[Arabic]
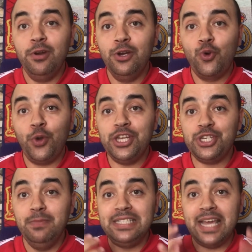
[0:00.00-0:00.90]

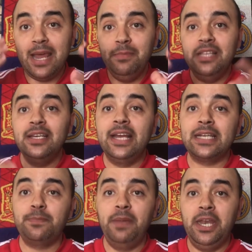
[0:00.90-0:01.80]
غوريتش آه، آه، من تلاميذ
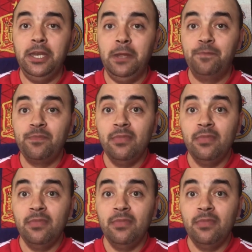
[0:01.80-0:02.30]
غاسبيريني